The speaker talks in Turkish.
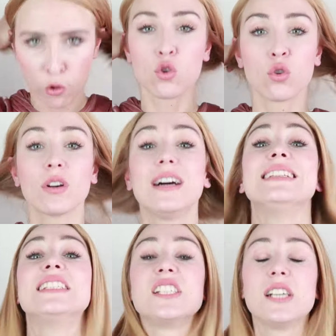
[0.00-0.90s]
fönü
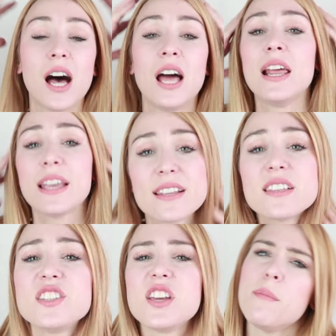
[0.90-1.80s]
kalıcı hale
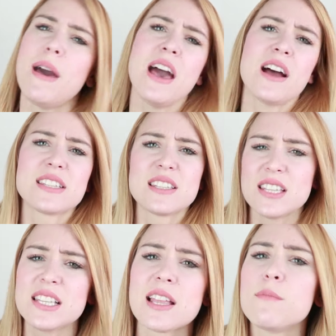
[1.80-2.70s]
getireceğim. Eğer siz
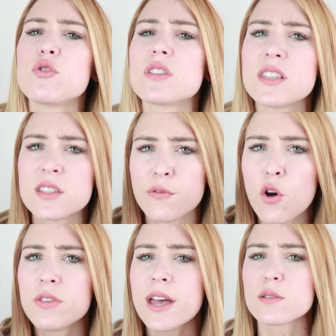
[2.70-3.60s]
istemiyorsanız
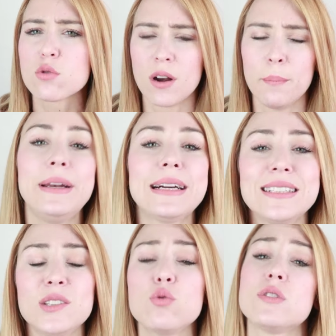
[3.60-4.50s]
fönden sonra
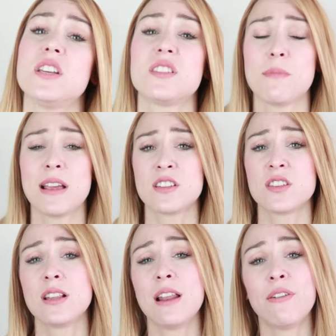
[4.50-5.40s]
bırakın düzleştirme
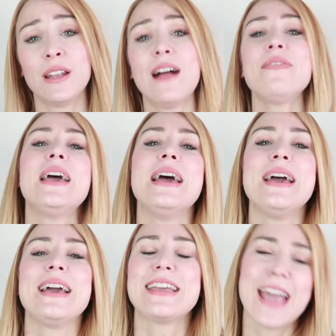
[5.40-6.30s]
ile falan
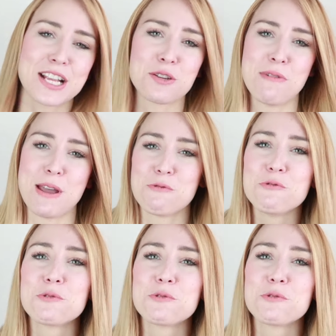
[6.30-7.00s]
geçmeyin